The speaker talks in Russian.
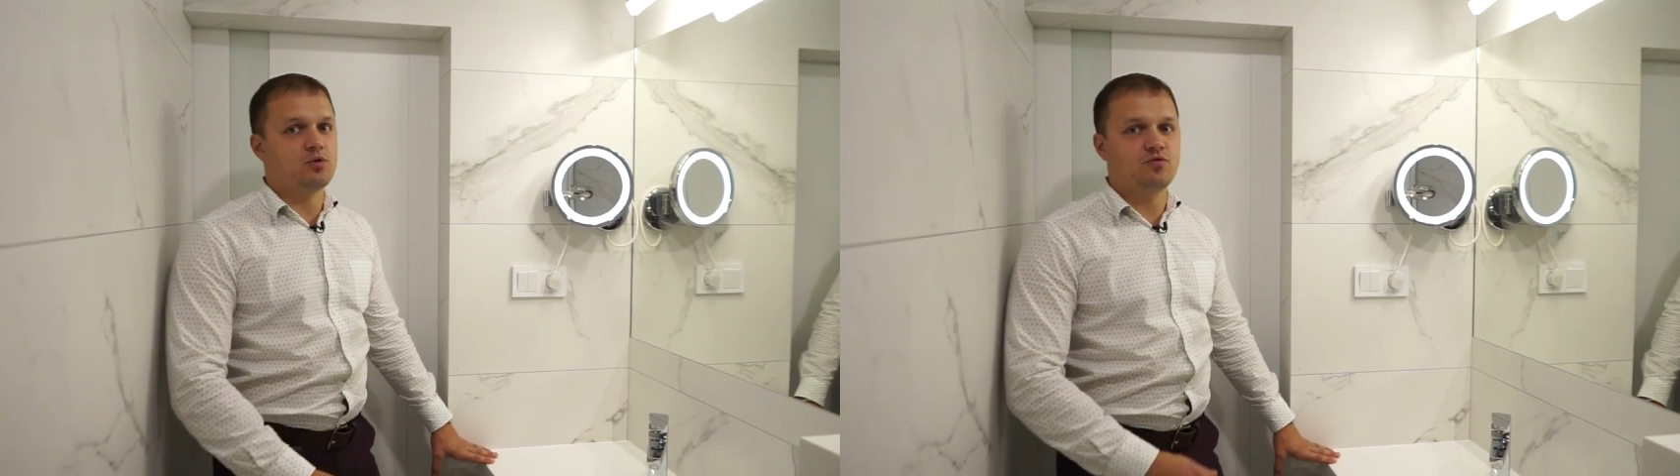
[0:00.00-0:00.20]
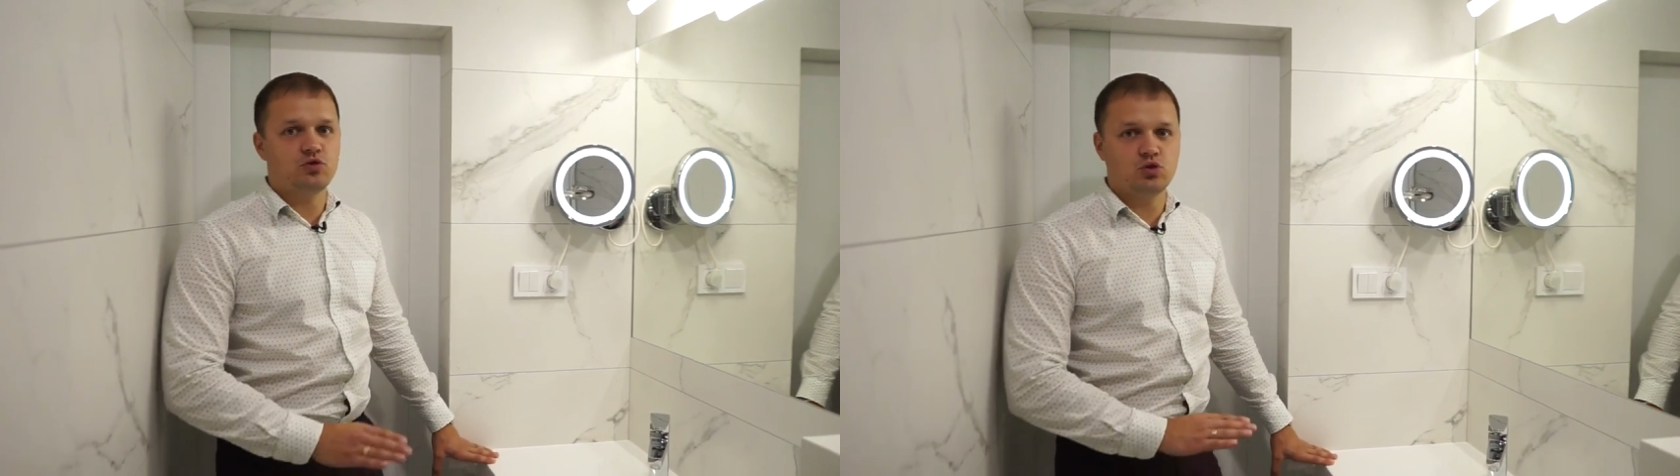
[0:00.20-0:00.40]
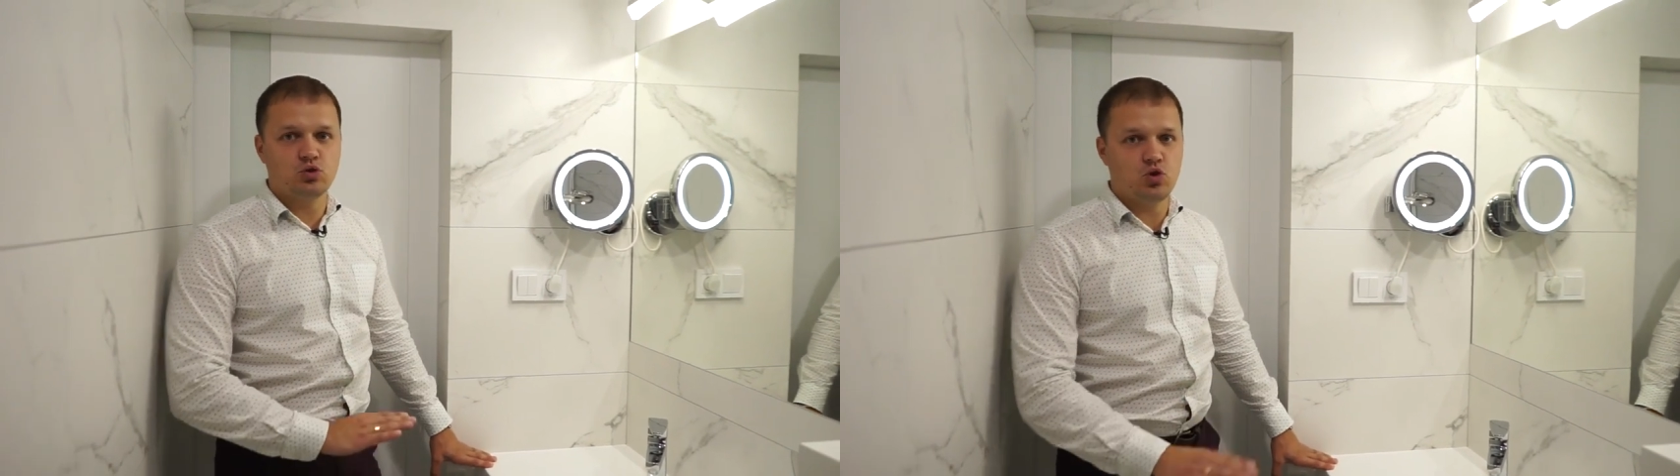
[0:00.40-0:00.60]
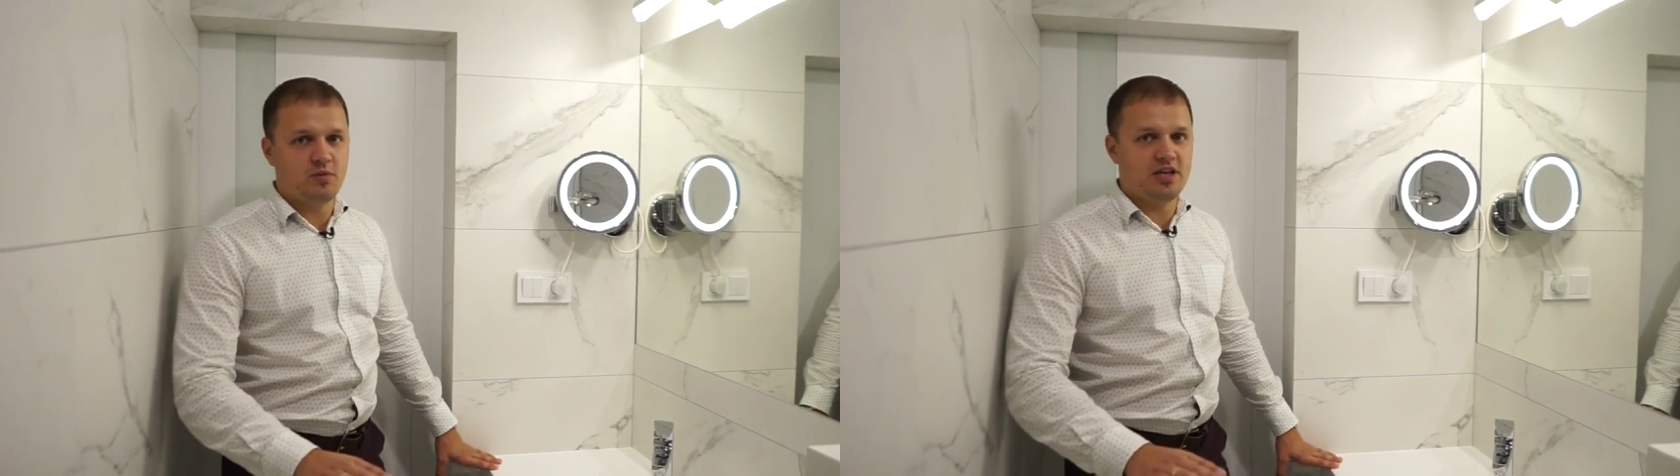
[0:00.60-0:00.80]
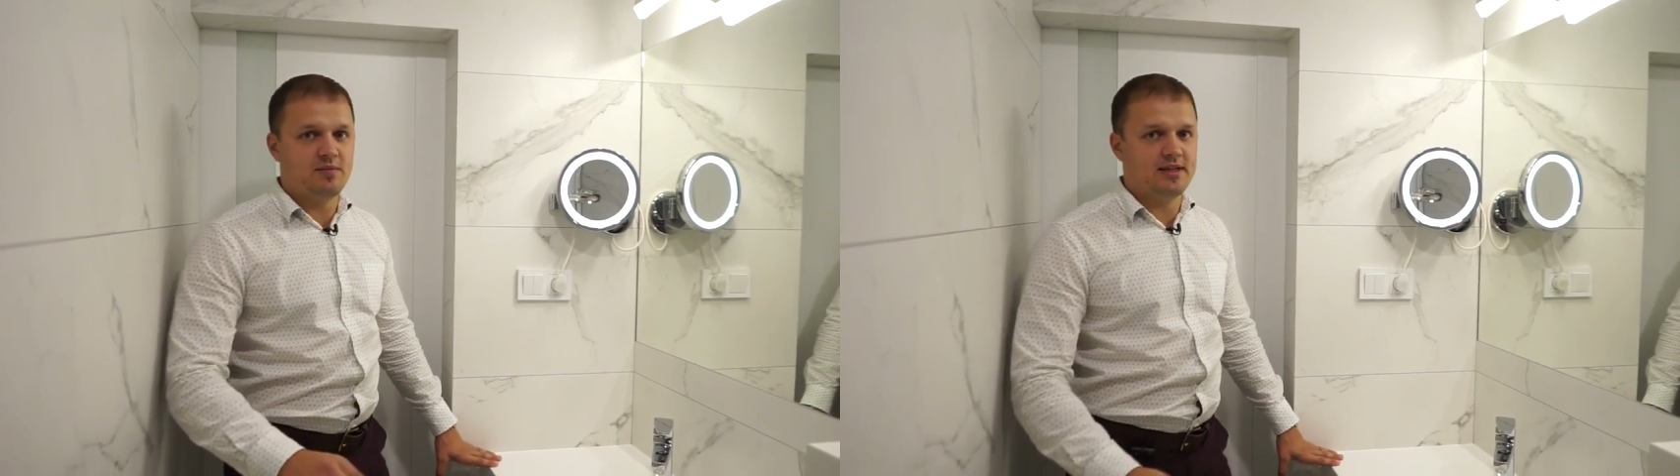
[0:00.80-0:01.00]
вот все до
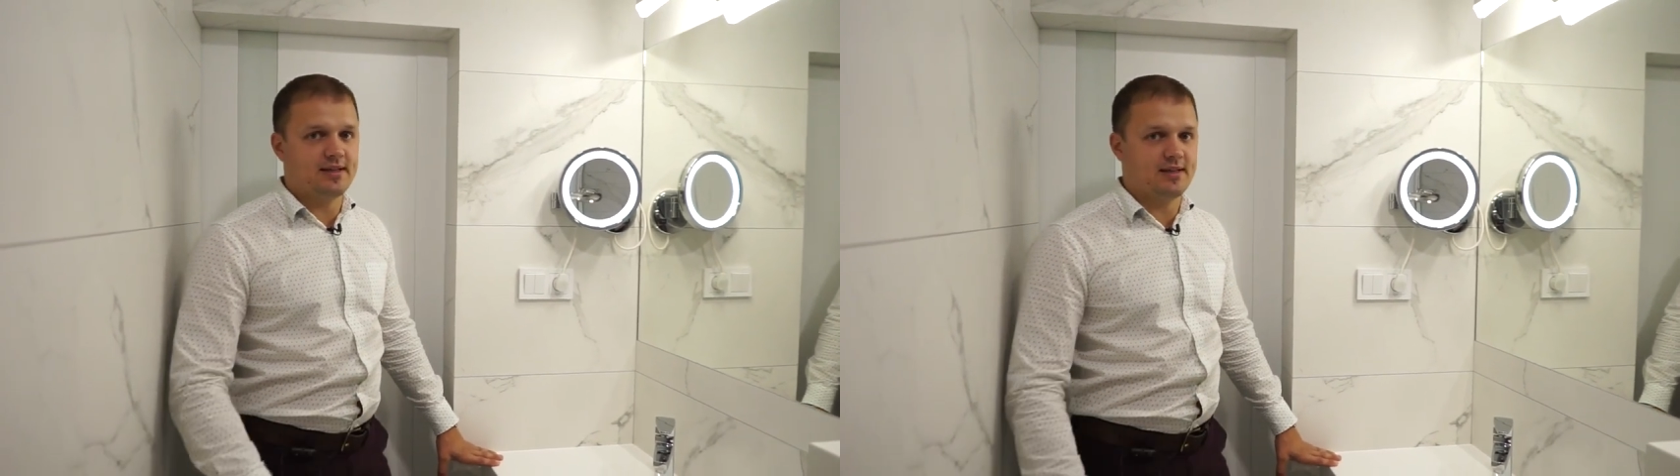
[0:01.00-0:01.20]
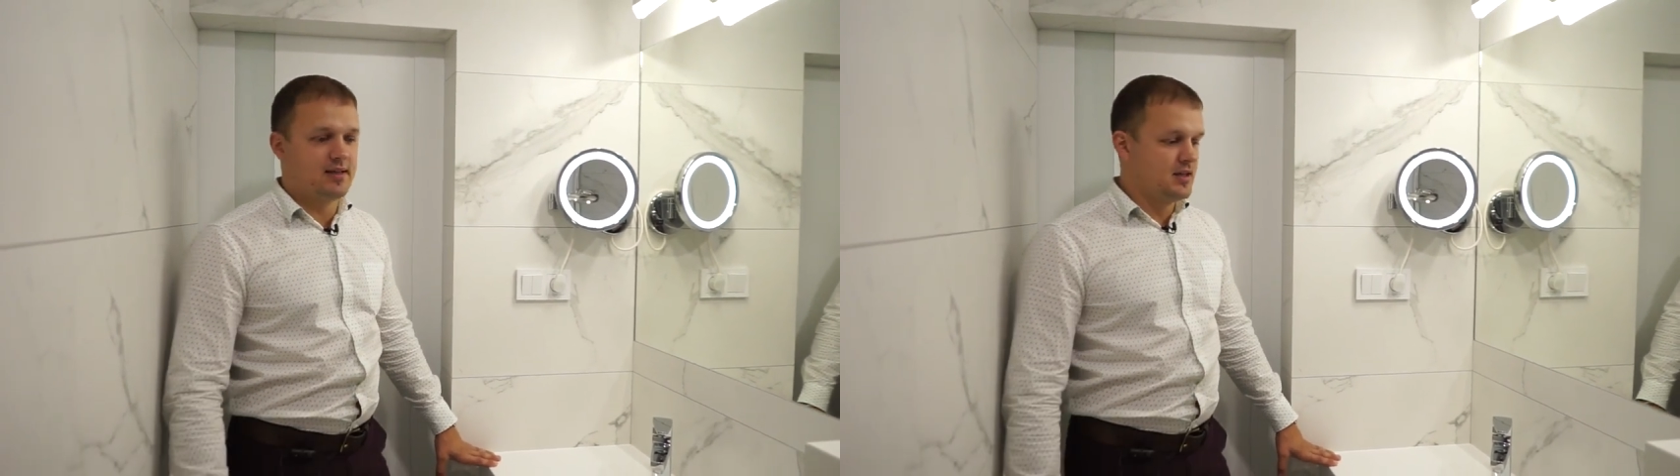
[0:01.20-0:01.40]
миллиметра.